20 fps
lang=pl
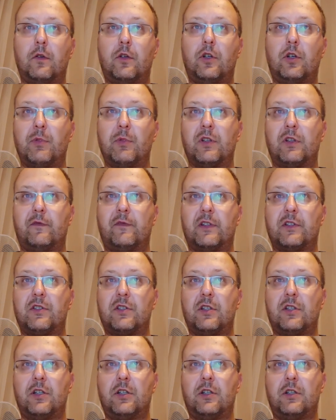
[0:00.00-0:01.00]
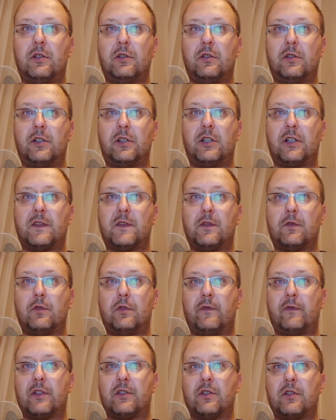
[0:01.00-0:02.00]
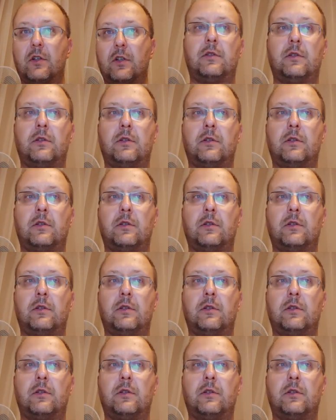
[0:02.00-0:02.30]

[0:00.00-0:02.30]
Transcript: komentować i relacjonować.